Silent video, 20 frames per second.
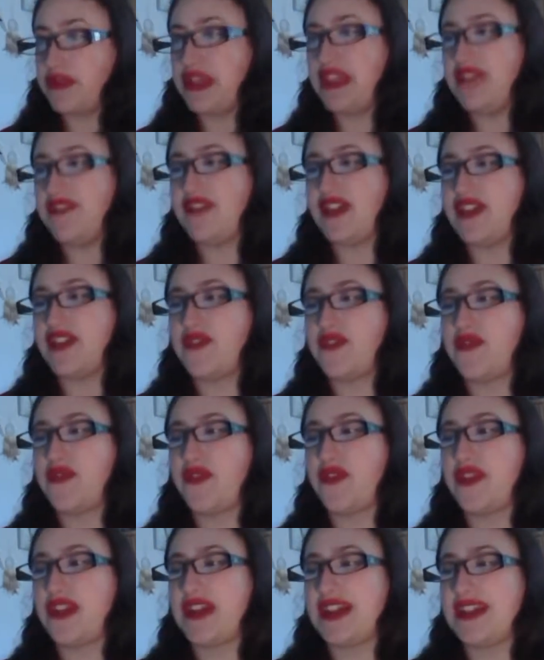puis il va être
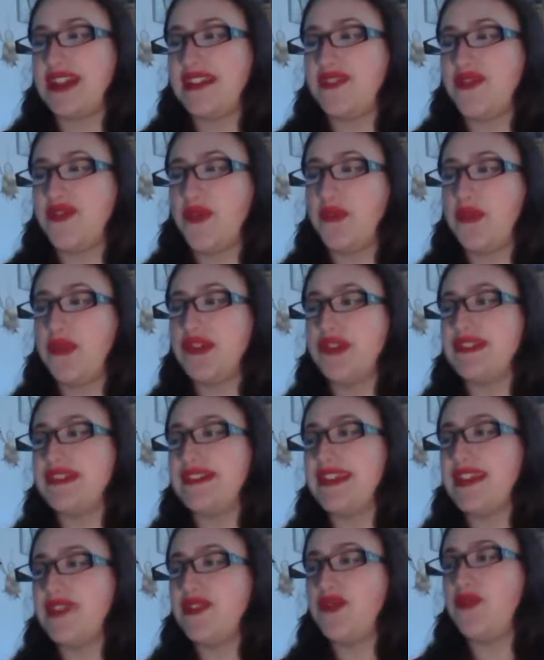curieux car il surprend
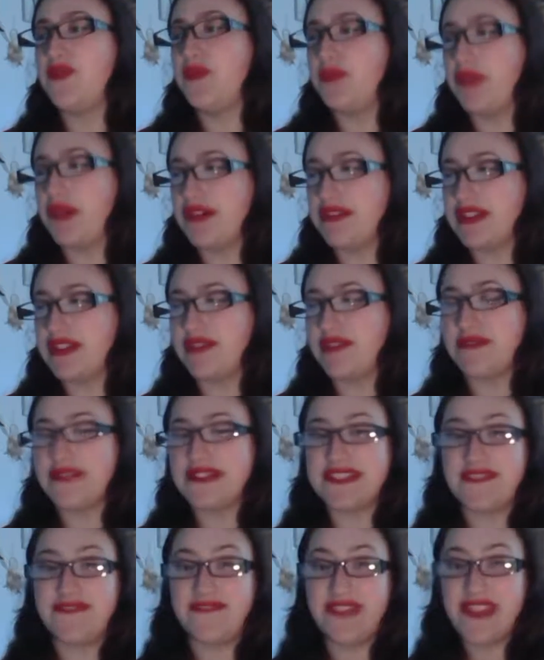Ted Lupin en train
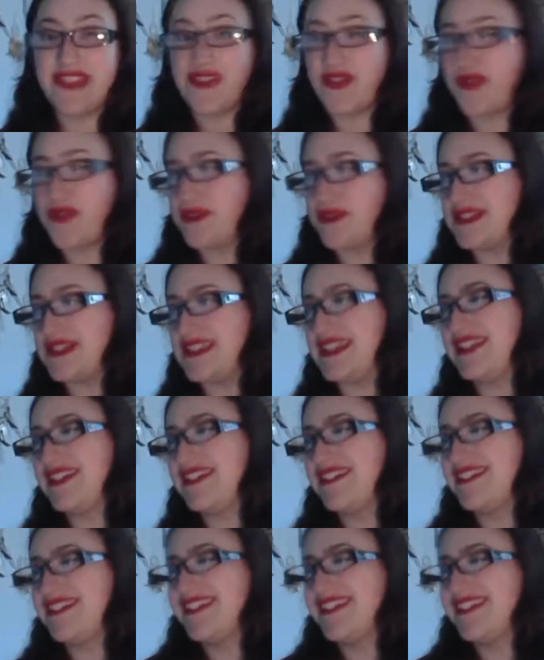d'avoir ses Victor Weasley.